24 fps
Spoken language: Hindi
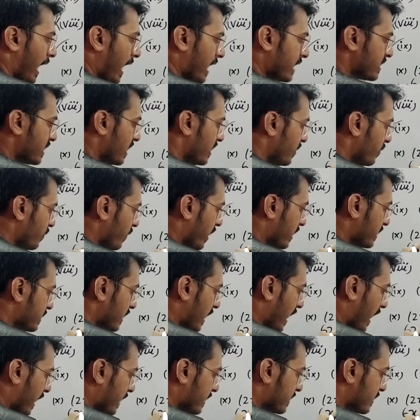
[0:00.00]
एक्स इन टू
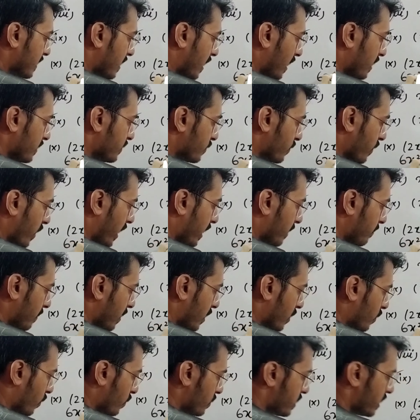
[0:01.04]
एक्स एक्स का स्क्वायर
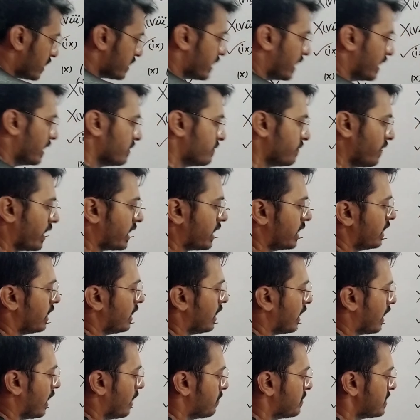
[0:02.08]
बिल्कुल सर सेटिस्फाई करने
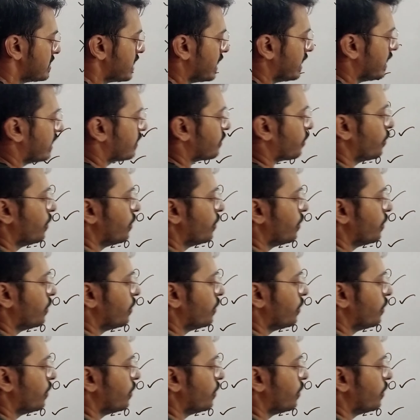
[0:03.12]
लगा अभी से ये